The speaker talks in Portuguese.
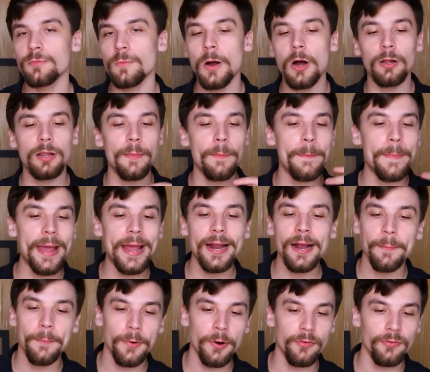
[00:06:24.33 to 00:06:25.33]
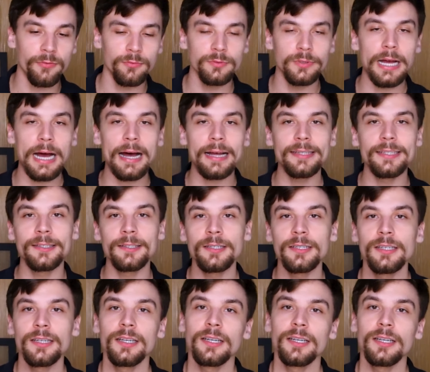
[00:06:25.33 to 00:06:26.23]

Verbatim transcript: uma aula mega aprofundada,